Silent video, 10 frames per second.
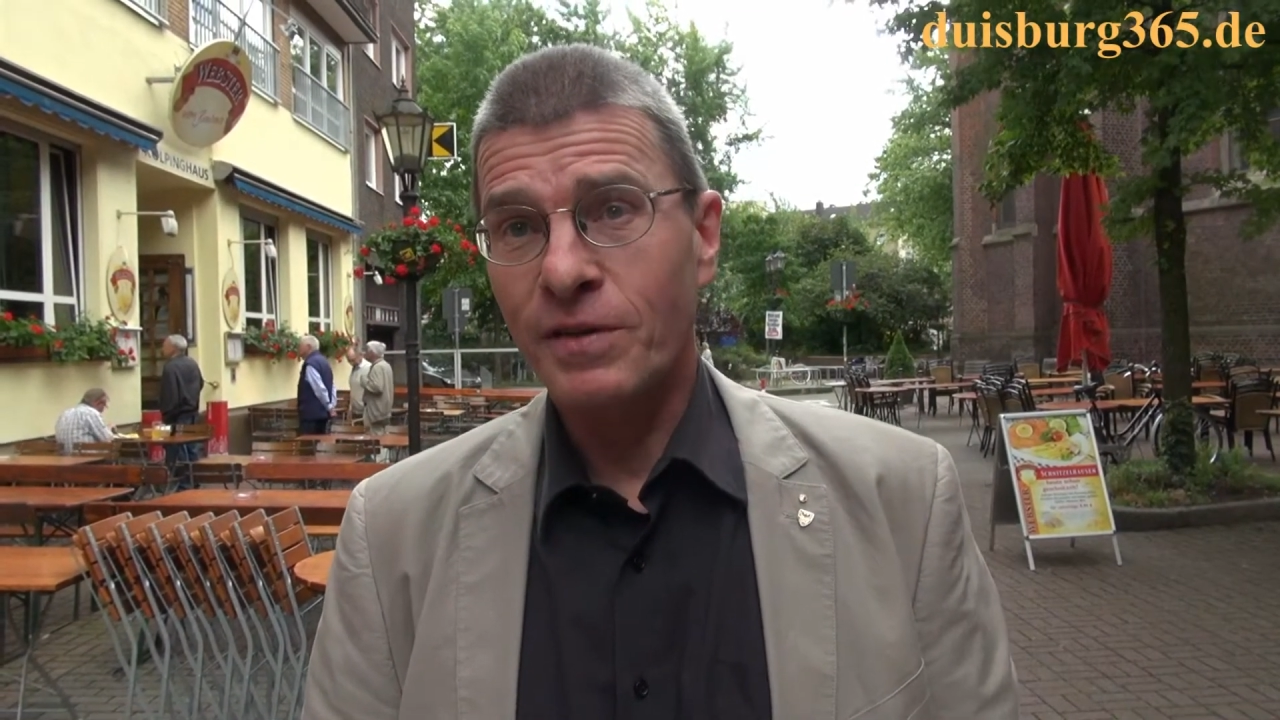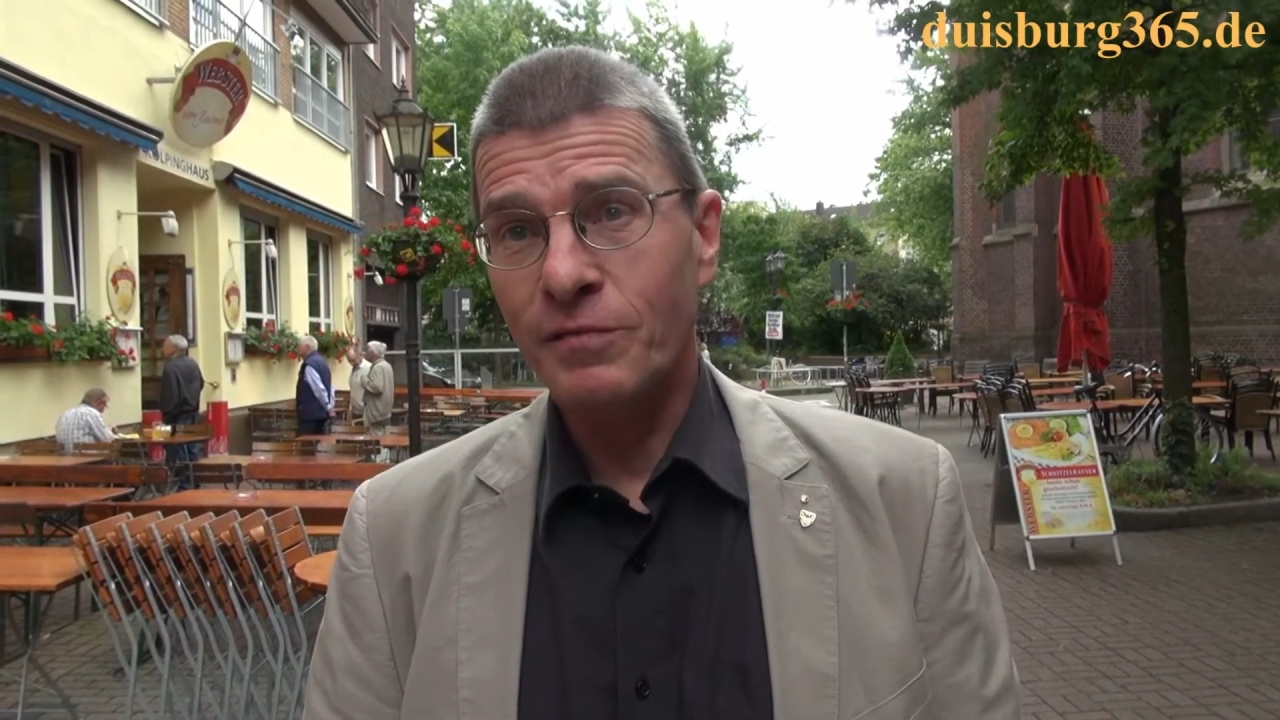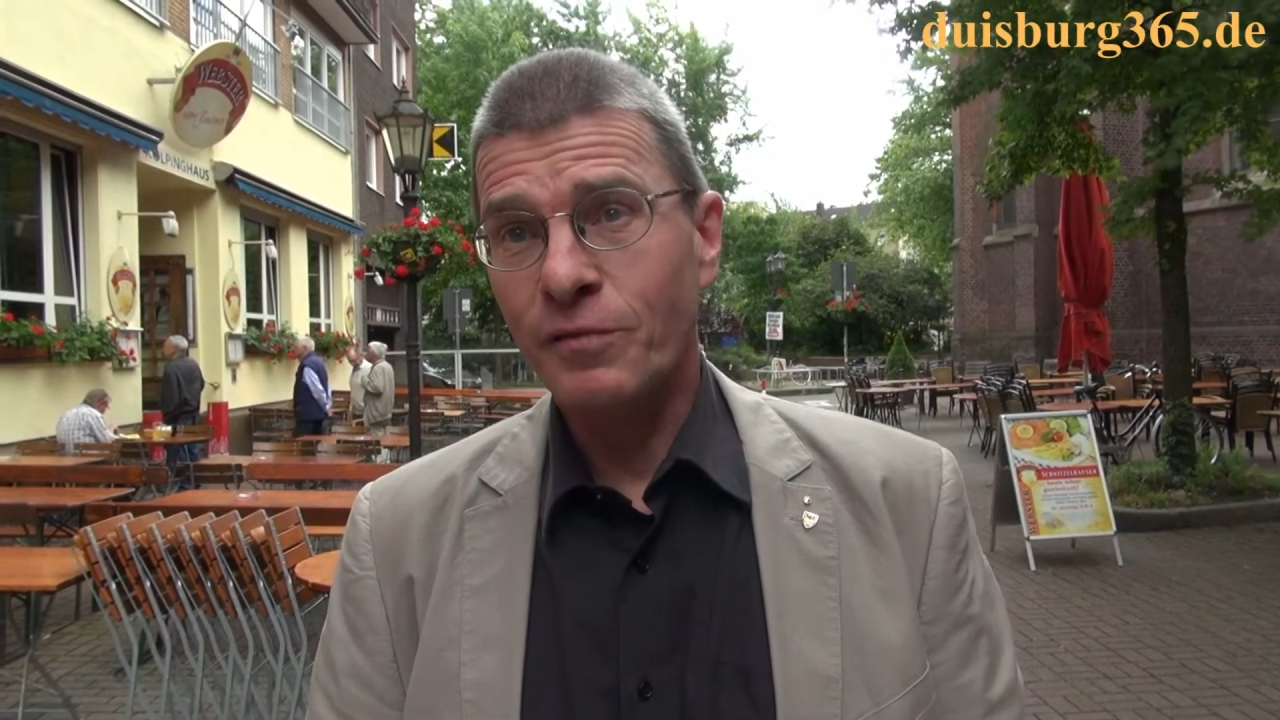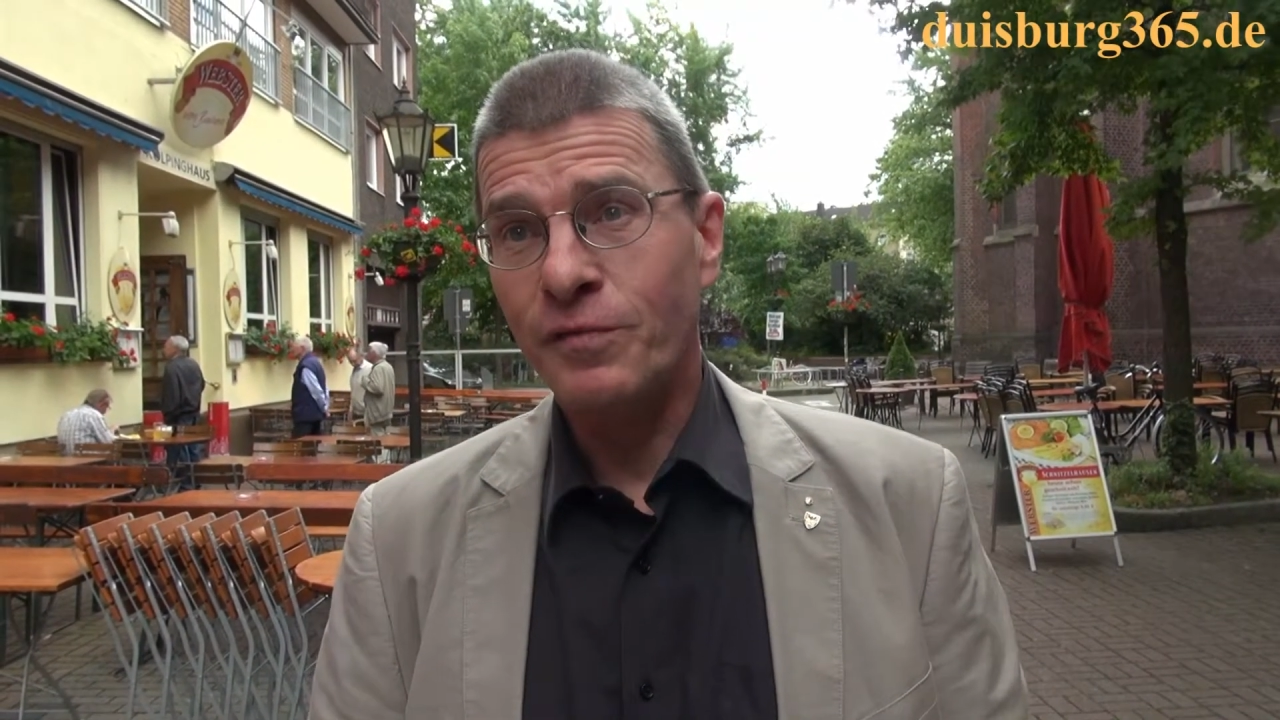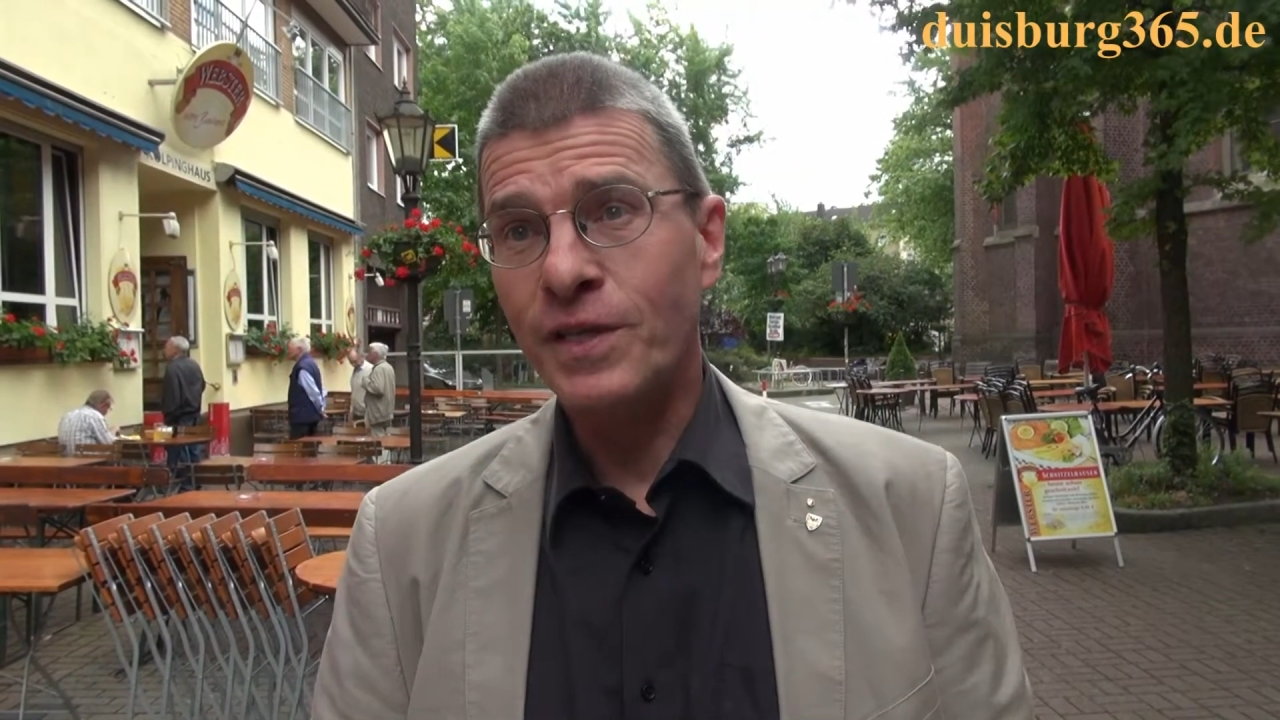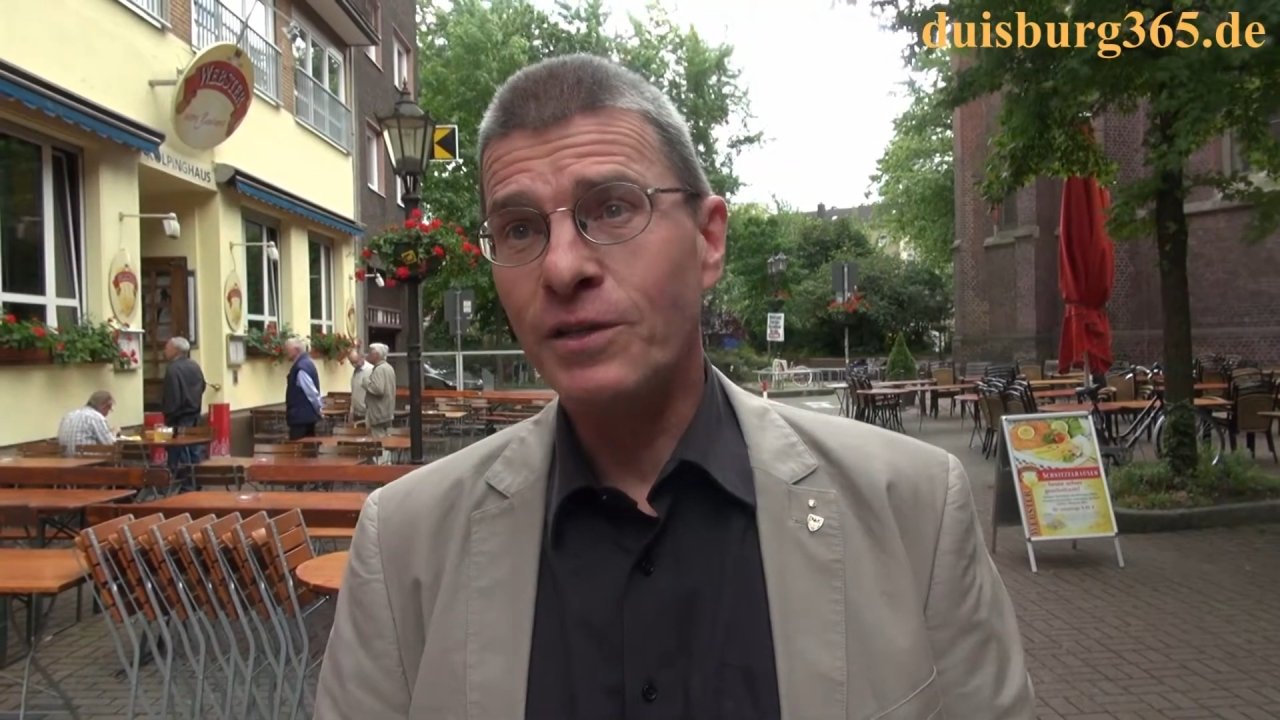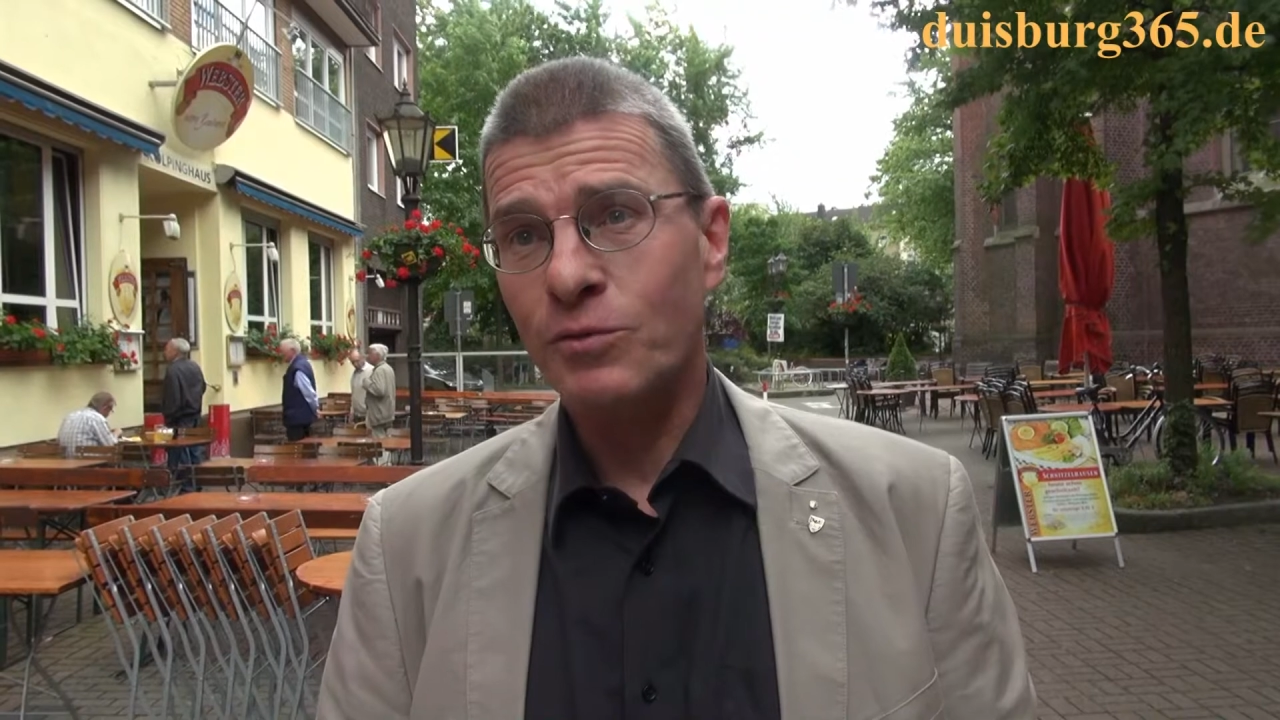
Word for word: wird für viele